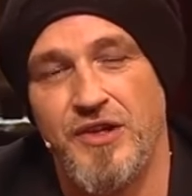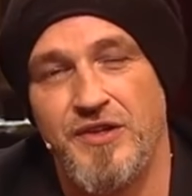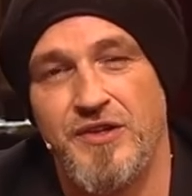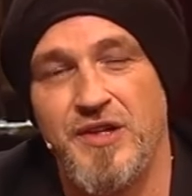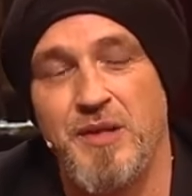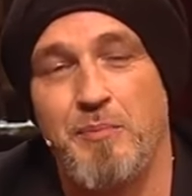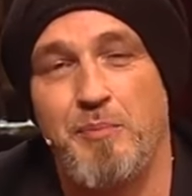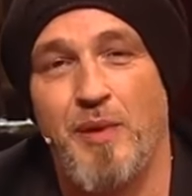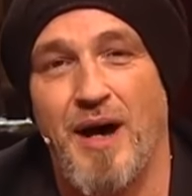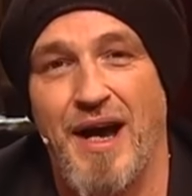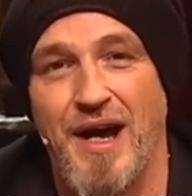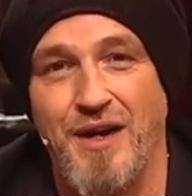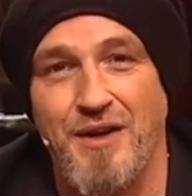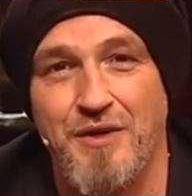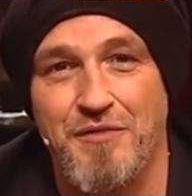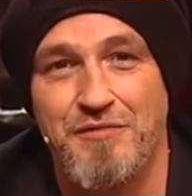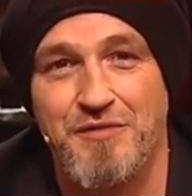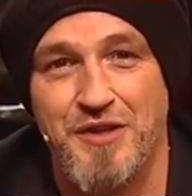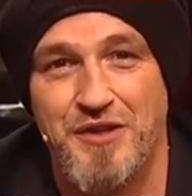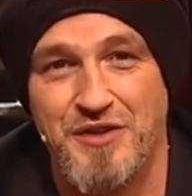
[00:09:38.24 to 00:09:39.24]
Sich die
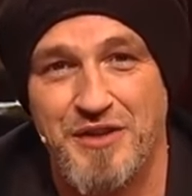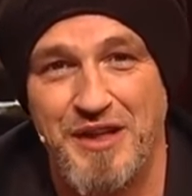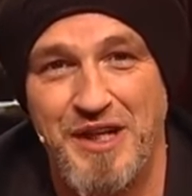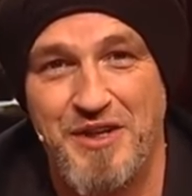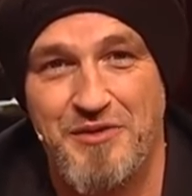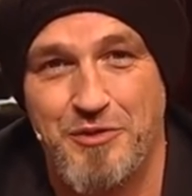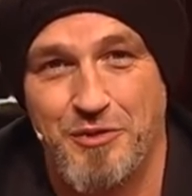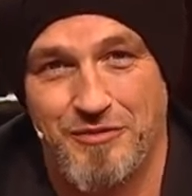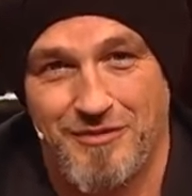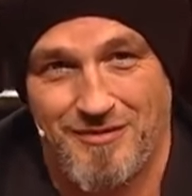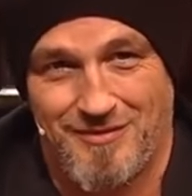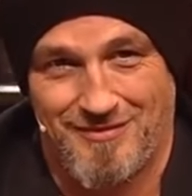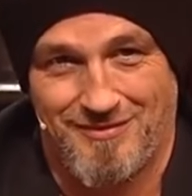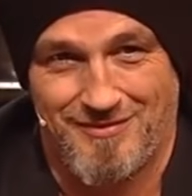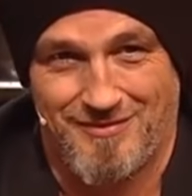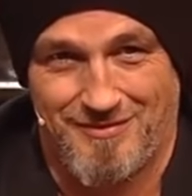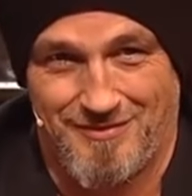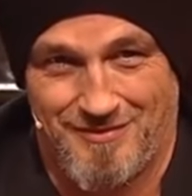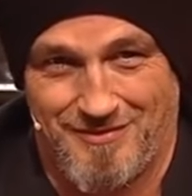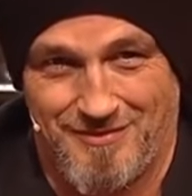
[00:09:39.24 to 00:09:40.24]
Beine vertreten
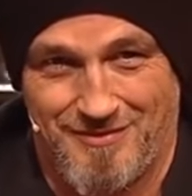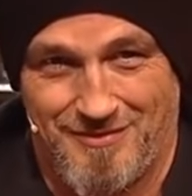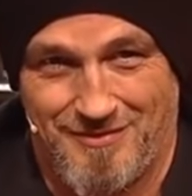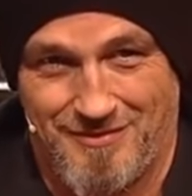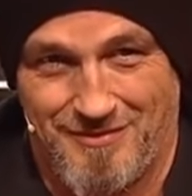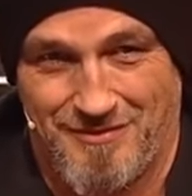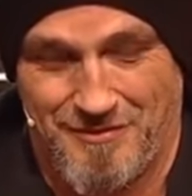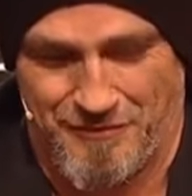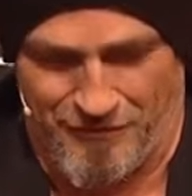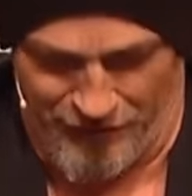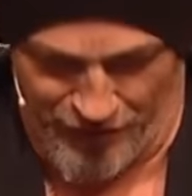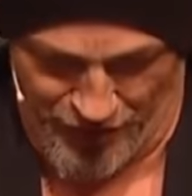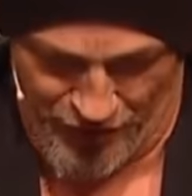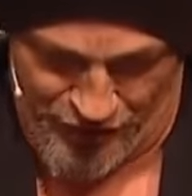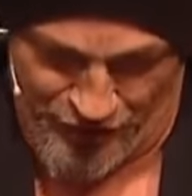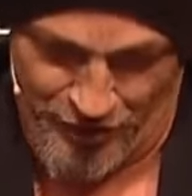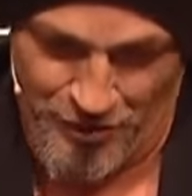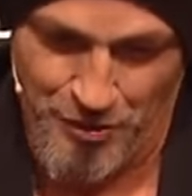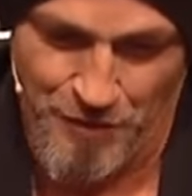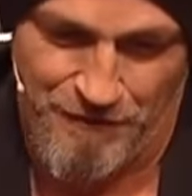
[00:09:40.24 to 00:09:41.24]

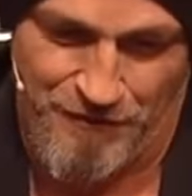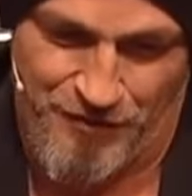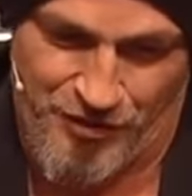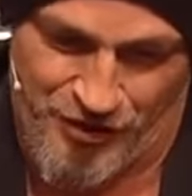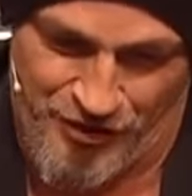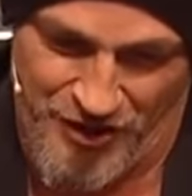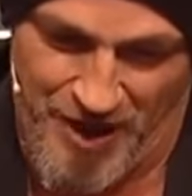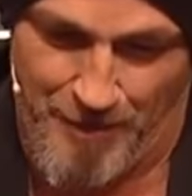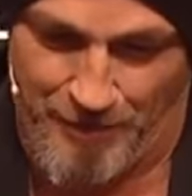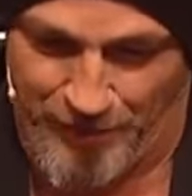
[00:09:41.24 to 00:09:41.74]
frische Luft